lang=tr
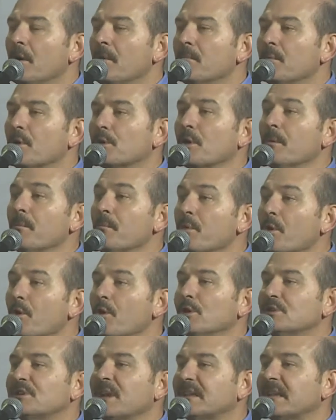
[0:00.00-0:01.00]
bugün bu
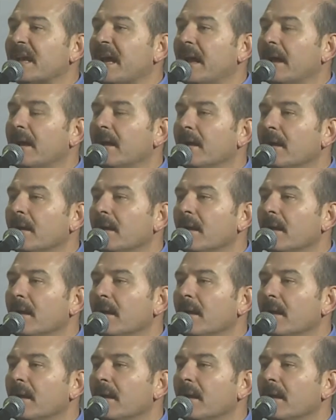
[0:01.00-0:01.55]
ülkede